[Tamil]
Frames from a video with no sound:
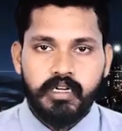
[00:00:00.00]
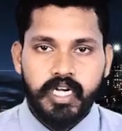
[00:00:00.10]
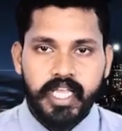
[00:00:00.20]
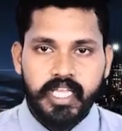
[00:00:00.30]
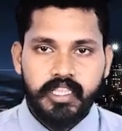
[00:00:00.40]

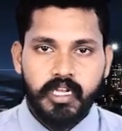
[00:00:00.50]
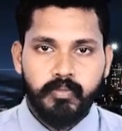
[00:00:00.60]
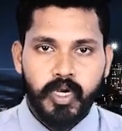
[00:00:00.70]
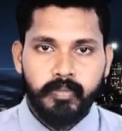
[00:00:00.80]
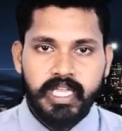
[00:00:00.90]
இணையதள
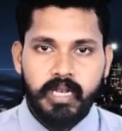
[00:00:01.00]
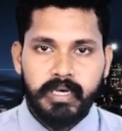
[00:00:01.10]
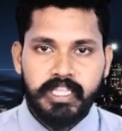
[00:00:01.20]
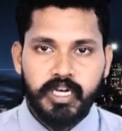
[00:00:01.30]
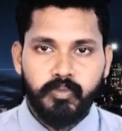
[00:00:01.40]
முறைமையில்
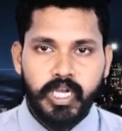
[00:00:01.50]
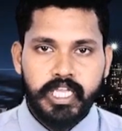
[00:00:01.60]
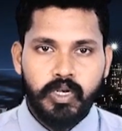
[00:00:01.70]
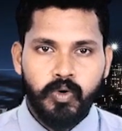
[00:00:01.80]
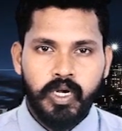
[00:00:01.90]

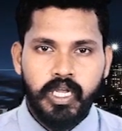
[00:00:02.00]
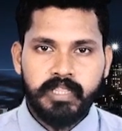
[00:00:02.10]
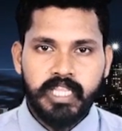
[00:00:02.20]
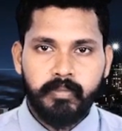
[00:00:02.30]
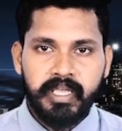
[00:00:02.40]
பத்ரமுள்ளையில் உள்ள
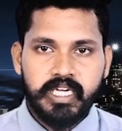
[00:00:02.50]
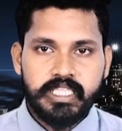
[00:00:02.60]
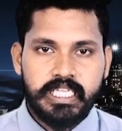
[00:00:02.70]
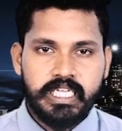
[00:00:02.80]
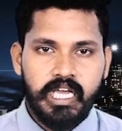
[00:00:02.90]

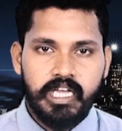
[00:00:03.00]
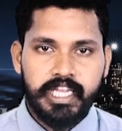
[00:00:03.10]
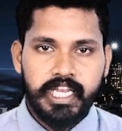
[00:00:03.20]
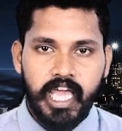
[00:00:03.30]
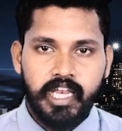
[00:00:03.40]
தலைமையகத்திற்கு
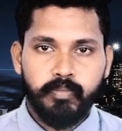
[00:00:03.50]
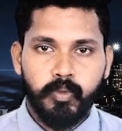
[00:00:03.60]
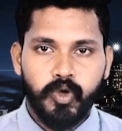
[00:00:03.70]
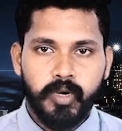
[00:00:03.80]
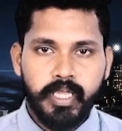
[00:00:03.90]
அதனை
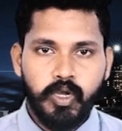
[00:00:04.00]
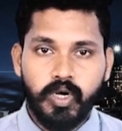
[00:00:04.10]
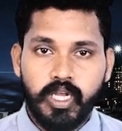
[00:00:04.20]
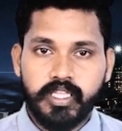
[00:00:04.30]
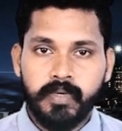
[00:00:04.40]
அனுப்பும் முறைமை
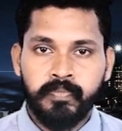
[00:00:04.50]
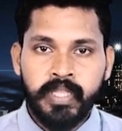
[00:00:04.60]
உள்ளது